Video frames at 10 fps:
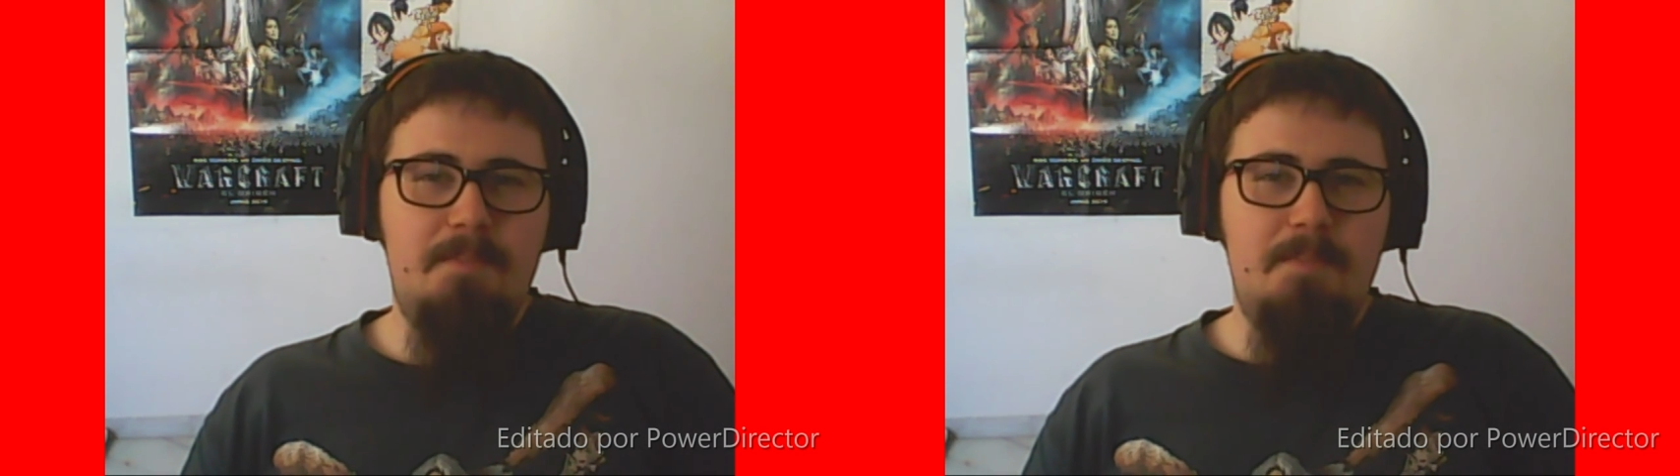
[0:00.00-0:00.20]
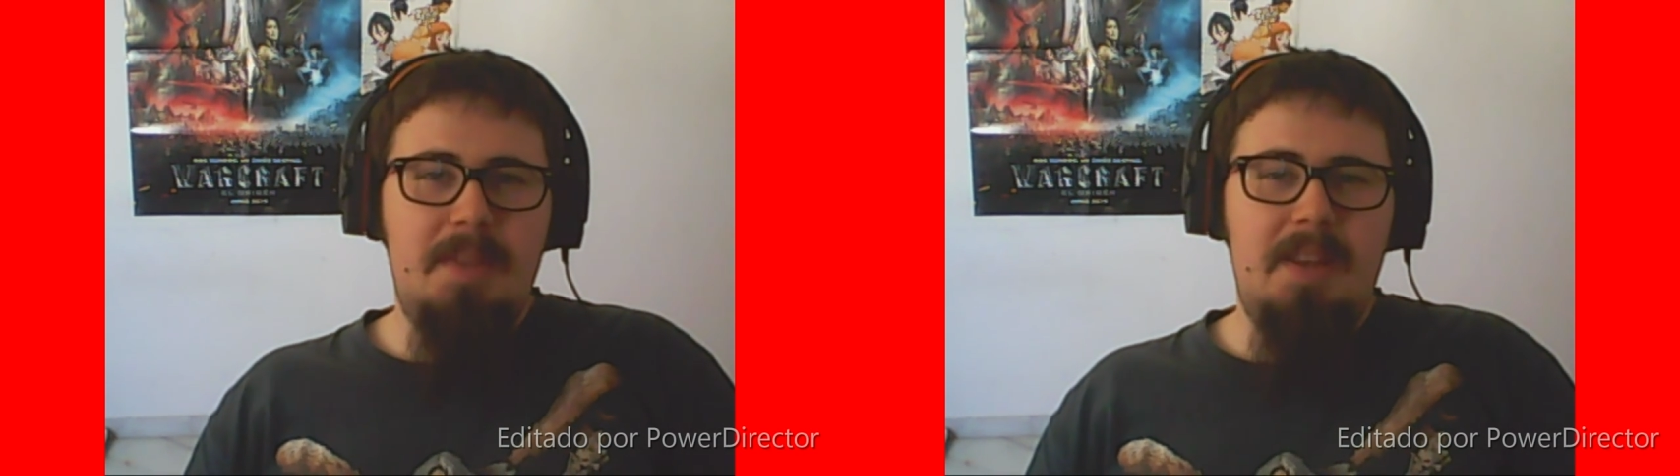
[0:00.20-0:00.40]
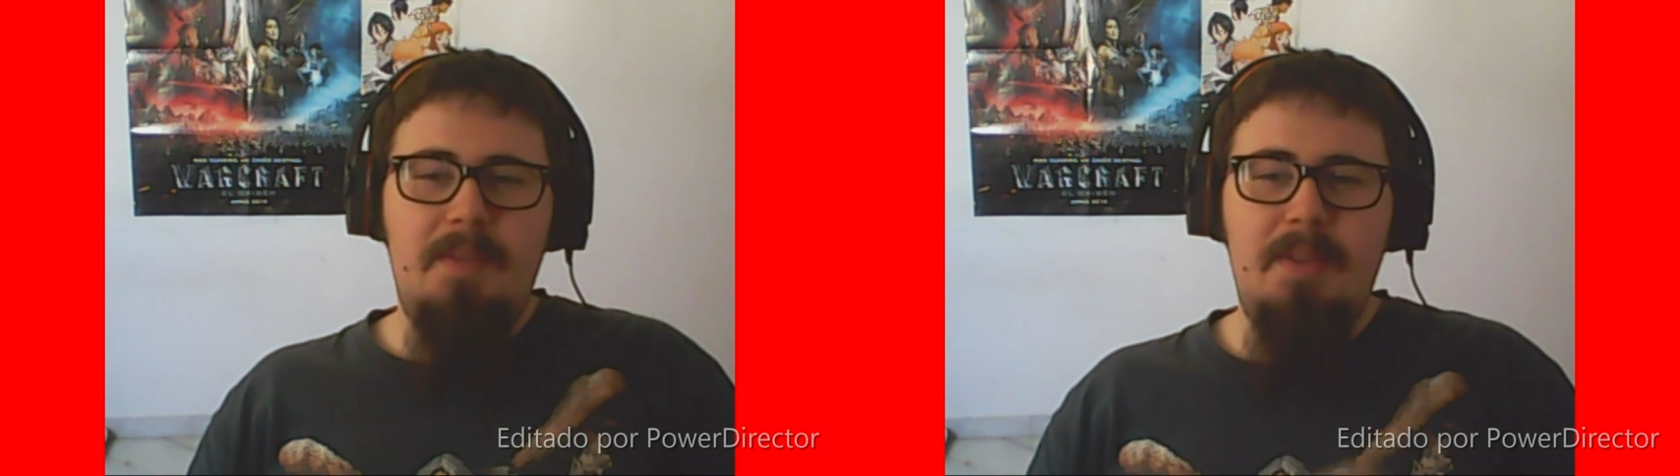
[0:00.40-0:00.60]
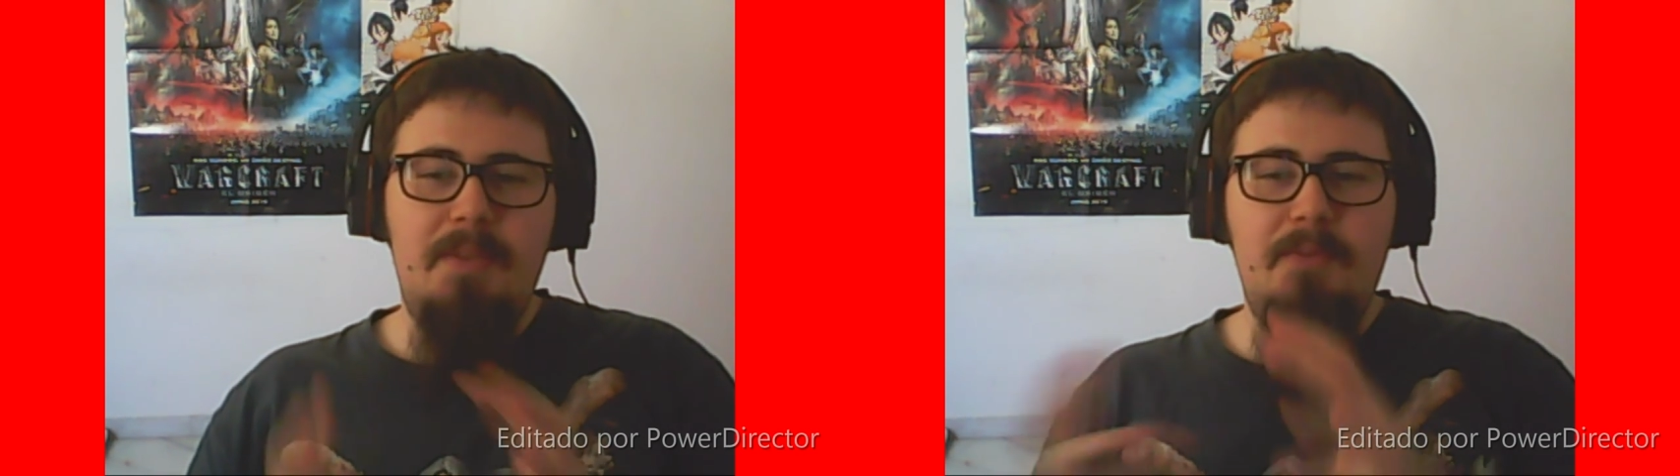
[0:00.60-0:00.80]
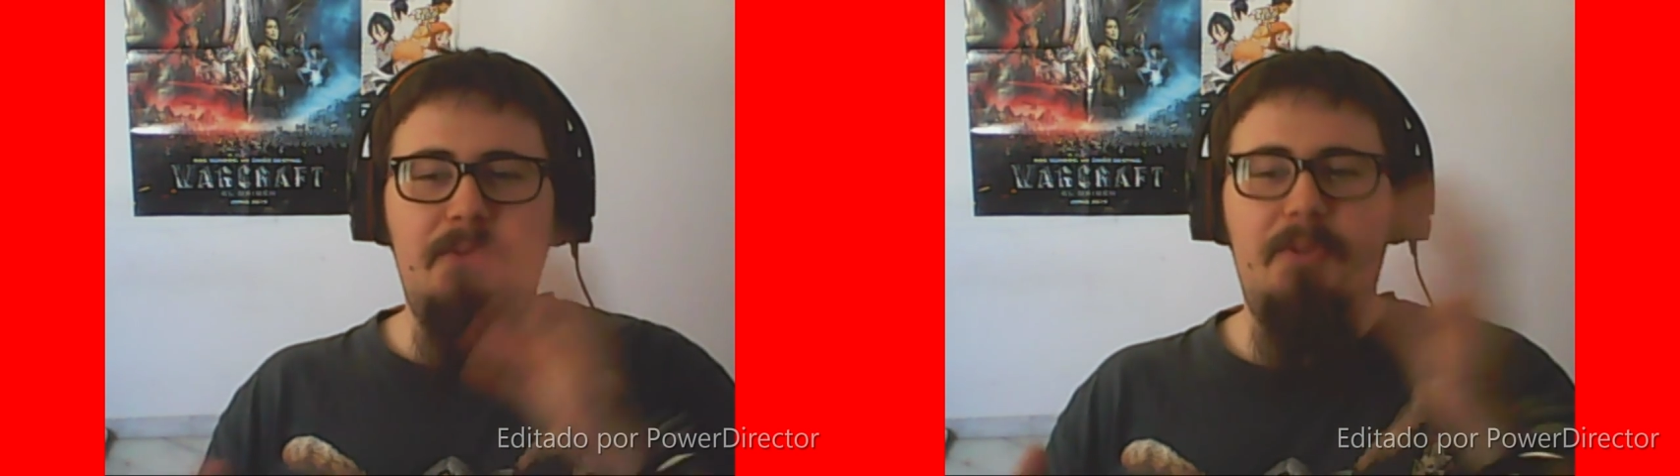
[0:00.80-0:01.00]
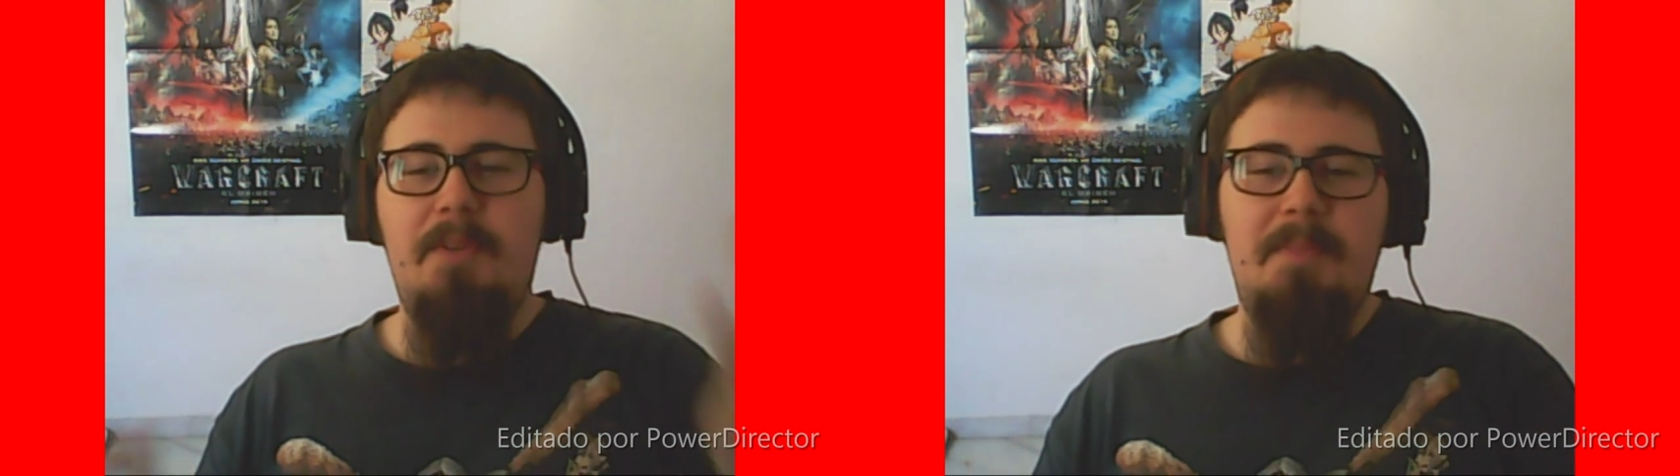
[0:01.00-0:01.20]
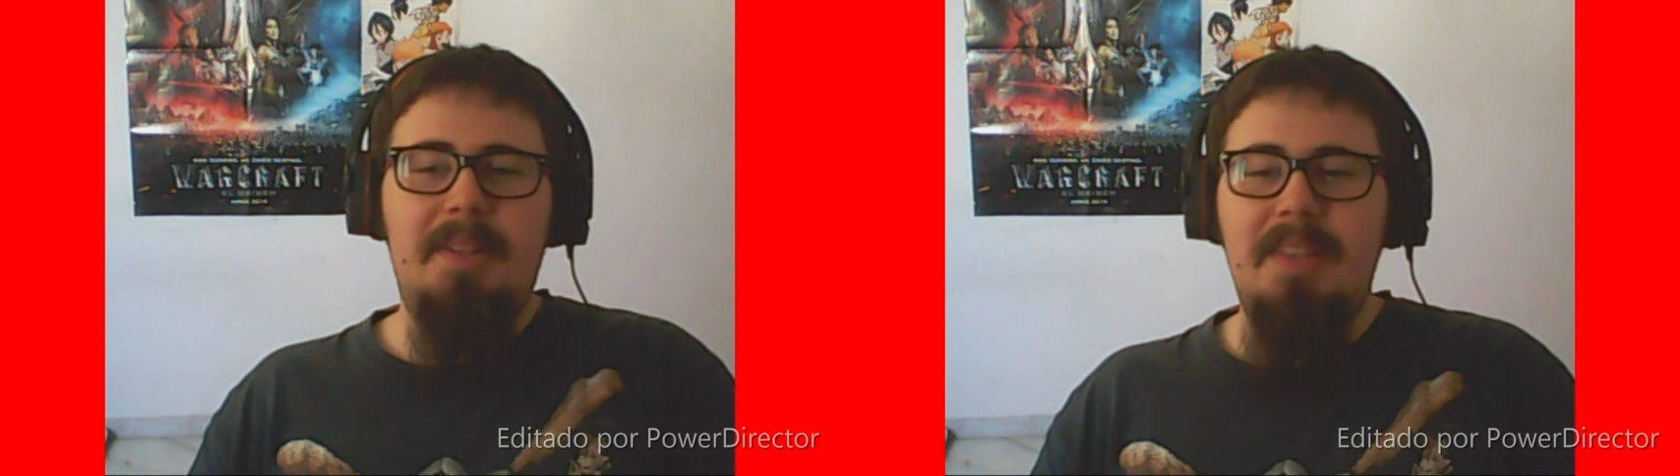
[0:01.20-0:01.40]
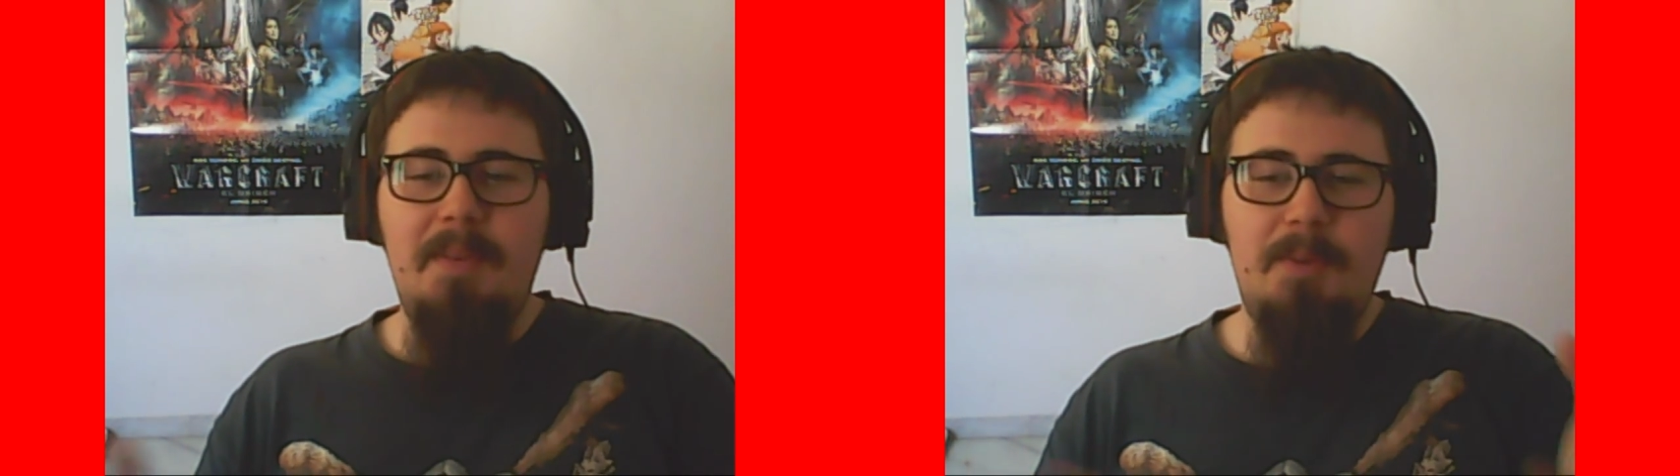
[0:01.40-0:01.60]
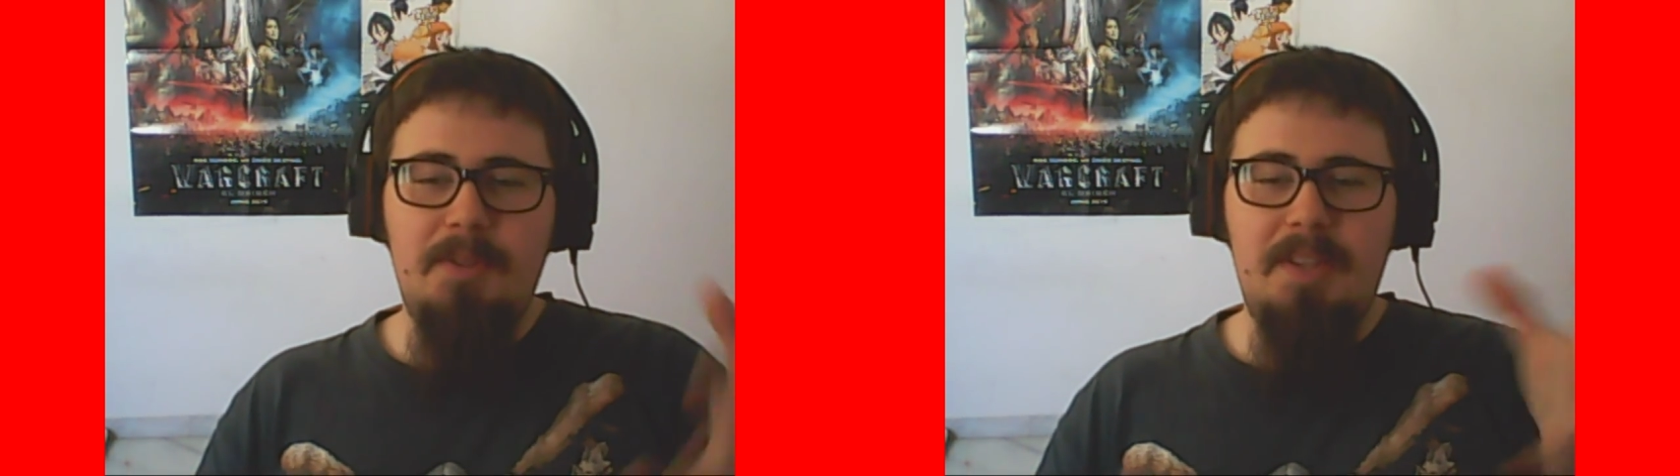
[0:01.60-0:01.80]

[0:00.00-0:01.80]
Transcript: mini vídeo informativo,